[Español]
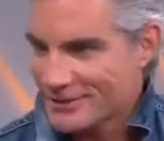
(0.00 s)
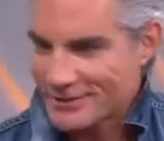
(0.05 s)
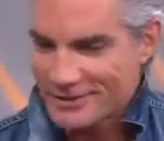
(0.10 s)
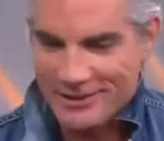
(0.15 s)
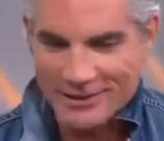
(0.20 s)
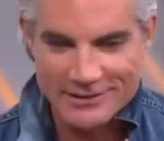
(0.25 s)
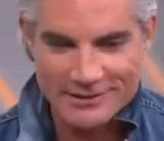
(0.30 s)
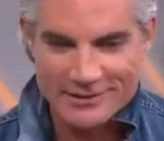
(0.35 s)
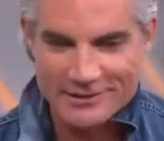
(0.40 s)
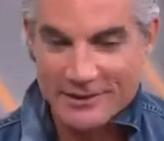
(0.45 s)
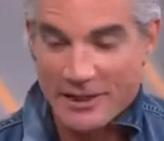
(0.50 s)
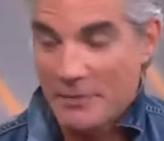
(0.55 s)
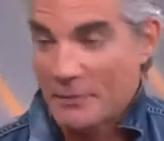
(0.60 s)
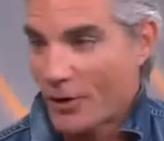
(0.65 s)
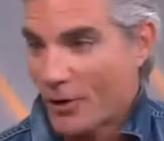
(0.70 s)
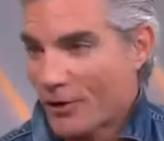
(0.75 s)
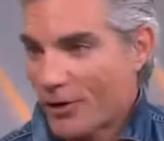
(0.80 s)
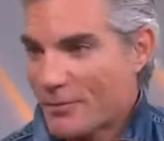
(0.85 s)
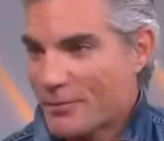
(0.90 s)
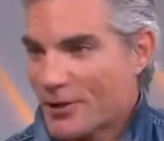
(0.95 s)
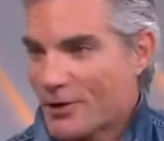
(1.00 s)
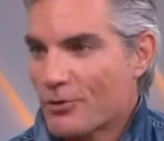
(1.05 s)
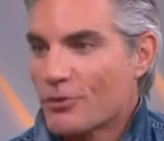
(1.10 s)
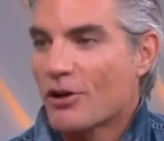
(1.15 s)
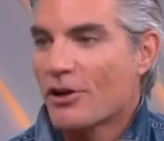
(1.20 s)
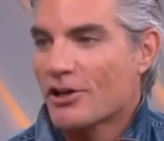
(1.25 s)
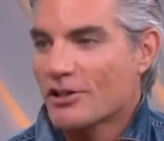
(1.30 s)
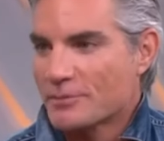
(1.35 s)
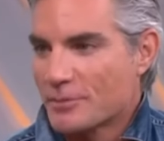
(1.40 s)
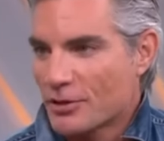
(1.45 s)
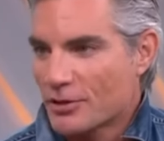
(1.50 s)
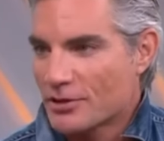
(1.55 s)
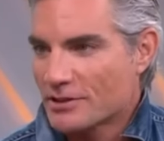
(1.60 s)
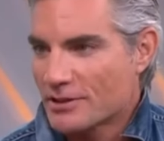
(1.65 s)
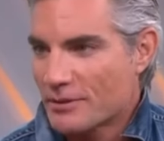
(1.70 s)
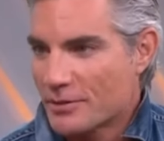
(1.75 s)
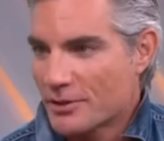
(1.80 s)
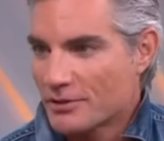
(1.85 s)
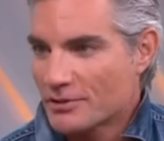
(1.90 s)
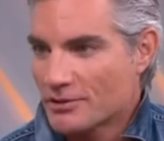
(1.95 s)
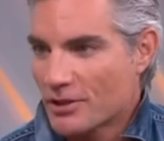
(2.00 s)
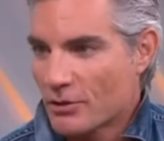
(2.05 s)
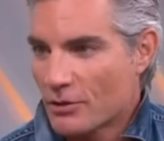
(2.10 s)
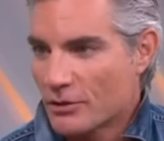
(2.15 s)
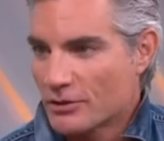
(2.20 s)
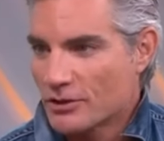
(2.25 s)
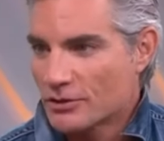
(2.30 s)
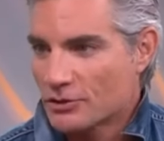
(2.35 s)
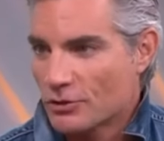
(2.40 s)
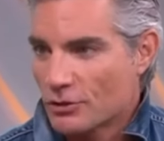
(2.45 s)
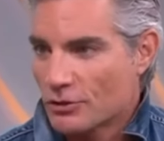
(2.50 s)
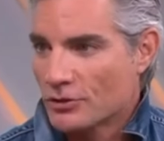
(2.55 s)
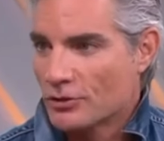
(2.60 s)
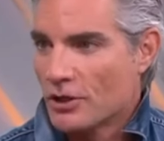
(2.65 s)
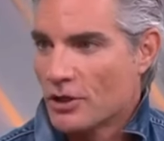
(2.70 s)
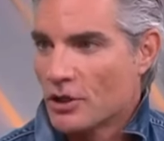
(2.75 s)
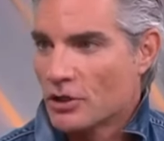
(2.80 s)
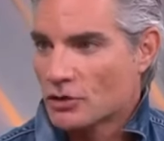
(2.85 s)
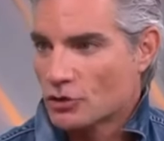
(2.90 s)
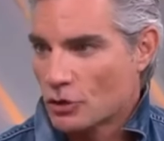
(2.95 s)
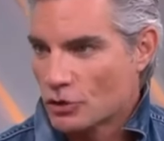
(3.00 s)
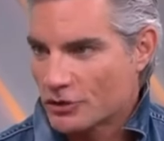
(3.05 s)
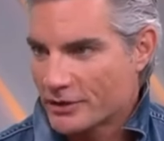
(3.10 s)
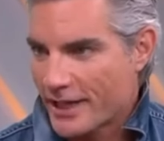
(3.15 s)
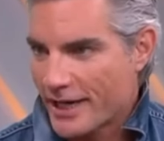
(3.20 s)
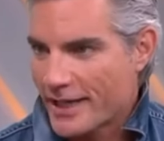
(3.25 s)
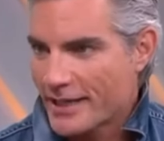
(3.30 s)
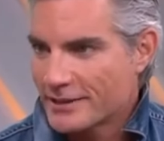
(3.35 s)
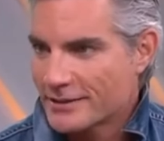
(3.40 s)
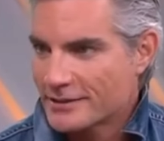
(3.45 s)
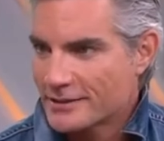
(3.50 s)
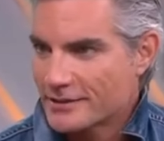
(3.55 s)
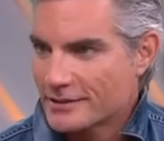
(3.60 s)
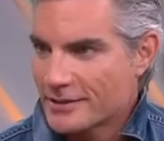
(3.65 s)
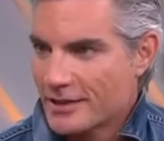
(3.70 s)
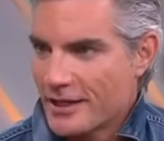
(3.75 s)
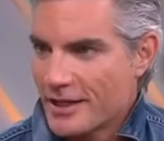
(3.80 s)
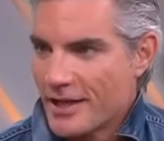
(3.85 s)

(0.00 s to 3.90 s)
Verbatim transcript: Es, el mejor amigo, uno de los mejores amigos del Conde son, son tres.